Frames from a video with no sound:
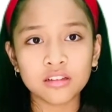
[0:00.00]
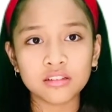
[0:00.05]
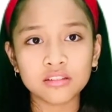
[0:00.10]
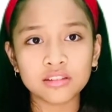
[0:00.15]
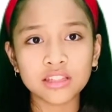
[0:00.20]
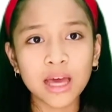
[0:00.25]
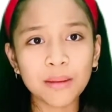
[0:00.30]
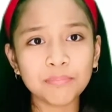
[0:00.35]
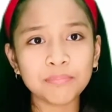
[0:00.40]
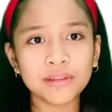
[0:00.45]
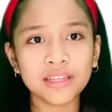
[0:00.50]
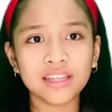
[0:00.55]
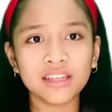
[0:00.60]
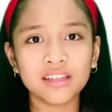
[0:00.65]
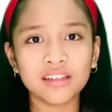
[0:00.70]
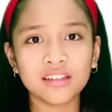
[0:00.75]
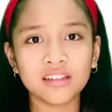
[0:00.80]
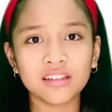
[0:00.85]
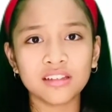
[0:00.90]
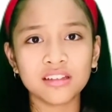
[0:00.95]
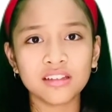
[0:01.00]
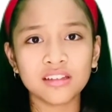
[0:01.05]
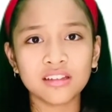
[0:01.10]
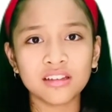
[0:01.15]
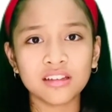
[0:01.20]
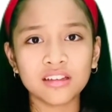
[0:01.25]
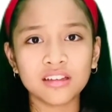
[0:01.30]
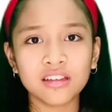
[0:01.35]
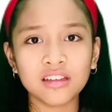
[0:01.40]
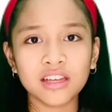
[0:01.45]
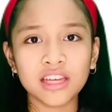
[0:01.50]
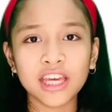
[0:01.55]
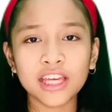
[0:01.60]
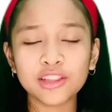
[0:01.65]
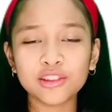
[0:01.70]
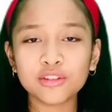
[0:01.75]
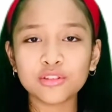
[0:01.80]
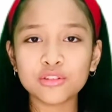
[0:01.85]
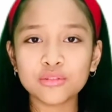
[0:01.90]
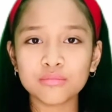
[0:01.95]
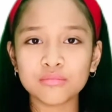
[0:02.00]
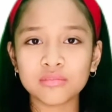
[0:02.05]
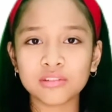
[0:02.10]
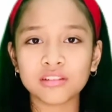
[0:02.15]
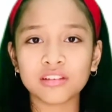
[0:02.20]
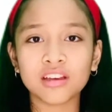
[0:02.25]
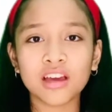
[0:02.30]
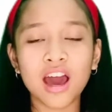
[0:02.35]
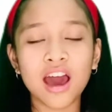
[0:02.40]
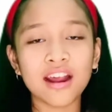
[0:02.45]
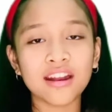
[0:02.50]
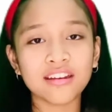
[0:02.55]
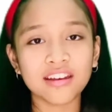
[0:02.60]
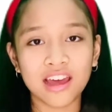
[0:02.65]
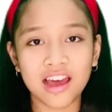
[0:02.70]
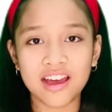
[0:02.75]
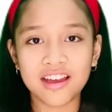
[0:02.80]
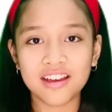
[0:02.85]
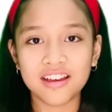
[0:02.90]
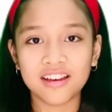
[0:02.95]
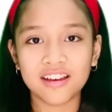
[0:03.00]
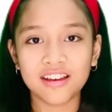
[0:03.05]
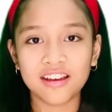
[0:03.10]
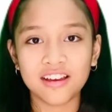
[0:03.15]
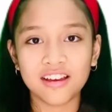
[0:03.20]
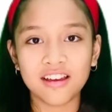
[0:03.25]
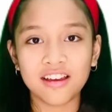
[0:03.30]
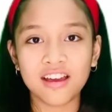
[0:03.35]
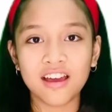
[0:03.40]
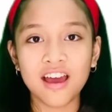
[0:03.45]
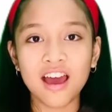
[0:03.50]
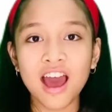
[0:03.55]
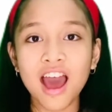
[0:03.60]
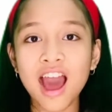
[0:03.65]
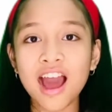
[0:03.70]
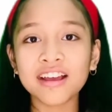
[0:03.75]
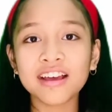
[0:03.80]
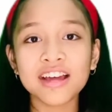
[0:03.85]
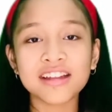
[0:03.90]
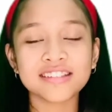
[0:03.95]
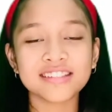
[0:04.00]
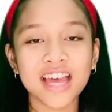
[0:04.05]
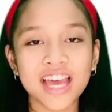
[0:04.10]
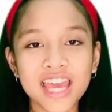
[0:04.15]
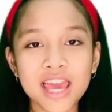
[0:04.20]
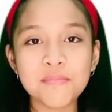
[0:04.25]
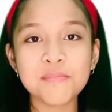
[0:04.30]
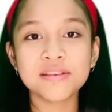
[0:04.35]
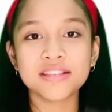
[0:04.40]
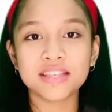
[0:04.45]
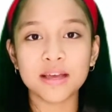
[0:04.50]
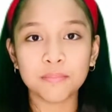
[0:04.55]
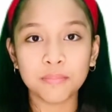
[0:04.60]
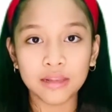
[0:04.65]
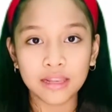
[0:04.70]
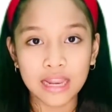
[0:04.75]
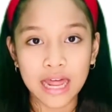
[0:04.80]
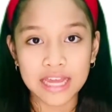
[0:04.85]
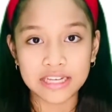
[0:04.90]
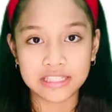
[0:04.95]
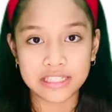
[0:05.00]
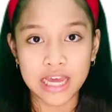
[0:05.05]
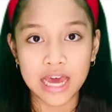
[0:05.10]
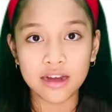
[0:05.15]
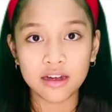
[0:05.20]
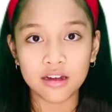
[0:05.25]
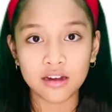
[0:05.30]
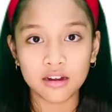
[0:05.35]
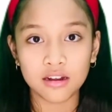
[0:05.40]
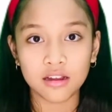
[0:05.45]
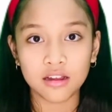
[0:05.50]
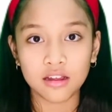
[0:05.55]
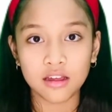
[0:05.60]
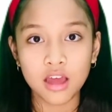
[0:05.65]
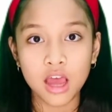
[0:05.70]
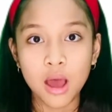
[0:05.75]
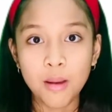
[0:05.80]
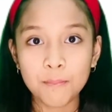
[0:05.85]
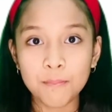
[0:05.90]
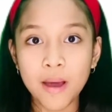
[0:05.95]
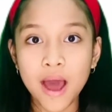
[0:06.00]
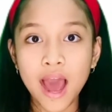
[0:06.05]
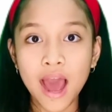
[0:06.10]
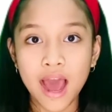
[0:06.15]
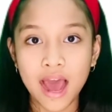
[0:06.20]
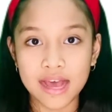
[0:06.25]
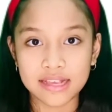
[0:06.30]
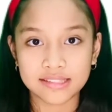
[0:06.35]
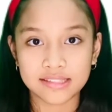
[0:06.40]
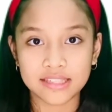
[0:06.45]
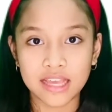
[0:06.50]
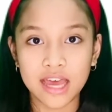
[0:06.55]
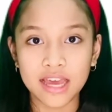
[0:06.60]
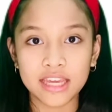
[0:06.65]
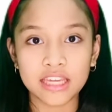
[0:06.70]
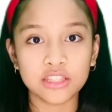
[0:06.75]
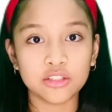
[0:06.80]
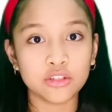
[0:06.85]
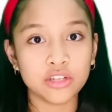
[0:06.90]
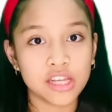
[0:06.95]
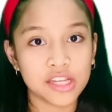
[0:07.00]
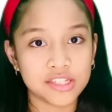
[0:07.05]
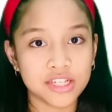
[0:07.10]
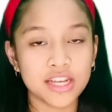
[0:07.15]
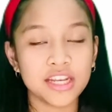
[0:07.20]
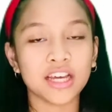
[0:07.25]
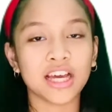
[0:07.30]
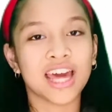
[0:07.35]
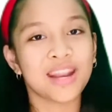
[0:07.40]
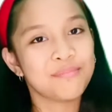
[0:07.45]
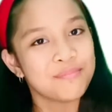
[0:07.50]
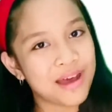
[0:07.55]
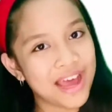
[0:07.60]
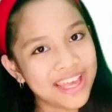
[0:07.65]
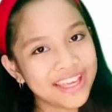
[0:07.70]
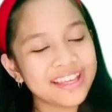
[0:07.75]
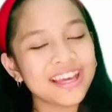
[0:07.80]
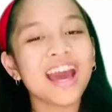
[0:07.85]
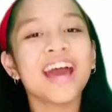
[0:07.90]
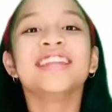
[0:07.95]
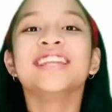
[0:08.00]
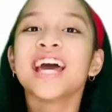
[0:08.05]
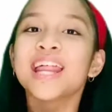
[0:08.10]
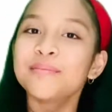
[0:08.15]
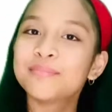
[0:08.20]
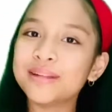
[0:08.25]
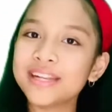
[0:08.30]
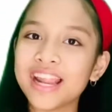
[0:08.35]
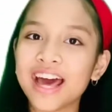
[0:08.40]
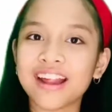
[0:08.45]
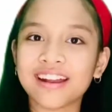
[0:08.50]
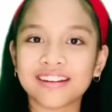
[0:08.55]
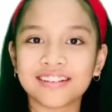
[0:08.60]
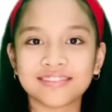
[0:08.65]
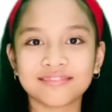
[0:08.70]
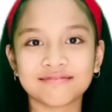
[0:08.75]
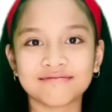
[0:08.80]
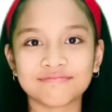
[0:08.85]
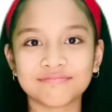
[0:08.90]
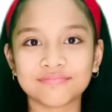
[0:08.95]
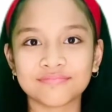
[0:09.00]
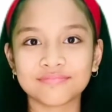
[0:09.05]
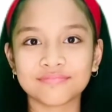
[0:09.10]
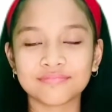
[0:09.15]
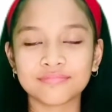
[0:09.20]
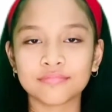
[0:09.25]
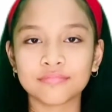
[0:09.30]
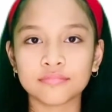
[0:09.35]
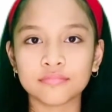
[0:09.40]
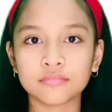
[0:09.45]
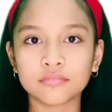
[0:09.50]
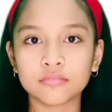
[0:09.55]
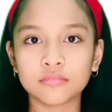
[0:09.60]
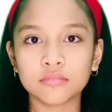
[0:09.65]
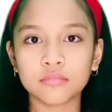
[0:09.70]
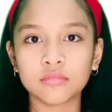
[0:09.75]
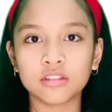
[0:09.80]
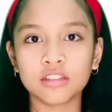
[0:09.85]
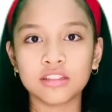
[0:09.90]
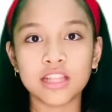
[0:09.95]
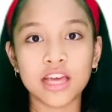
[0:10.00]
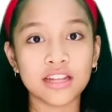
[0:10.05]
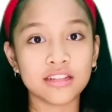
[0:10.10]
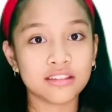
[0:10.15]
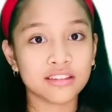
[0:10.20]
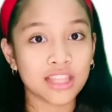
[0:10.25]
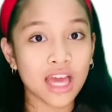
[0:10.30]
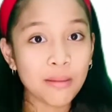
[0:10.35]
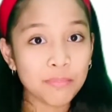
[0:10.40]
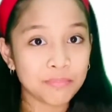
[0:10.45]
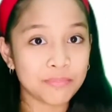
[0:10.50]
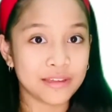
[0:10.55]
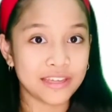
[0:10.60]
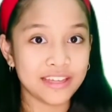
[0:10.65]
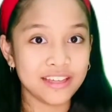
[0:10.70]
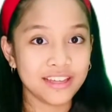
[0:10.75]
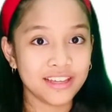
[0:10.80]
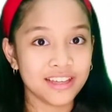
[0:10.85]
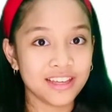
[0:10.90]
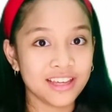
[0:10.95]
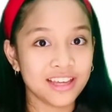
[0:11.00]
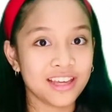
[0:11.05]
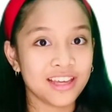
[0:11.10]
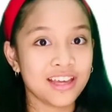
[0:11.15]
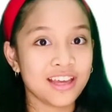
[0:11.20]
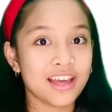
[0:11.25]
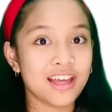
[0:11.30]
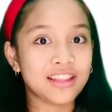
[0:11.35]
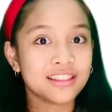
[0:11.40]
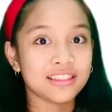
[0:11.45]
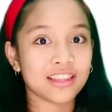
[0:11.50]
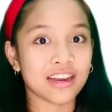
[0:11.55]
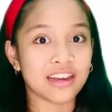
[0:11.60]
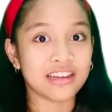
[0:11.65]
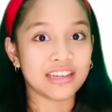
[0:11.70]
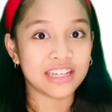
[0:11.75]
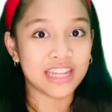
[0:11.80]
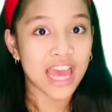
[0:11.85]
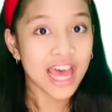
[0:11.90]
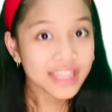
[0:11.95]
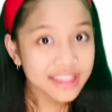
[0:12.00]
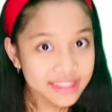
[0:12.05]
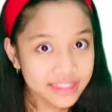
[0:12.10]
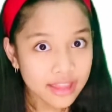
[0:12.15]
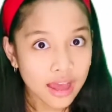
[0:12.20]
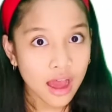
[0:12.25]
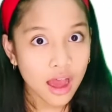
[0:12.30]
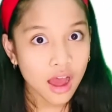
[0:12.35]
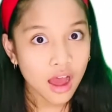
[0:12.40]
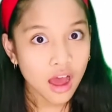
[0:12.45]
Tapi itu karena agar saya bisa belajar bahasa Indonesia dengan baik dan benar. Dan tapi ternyata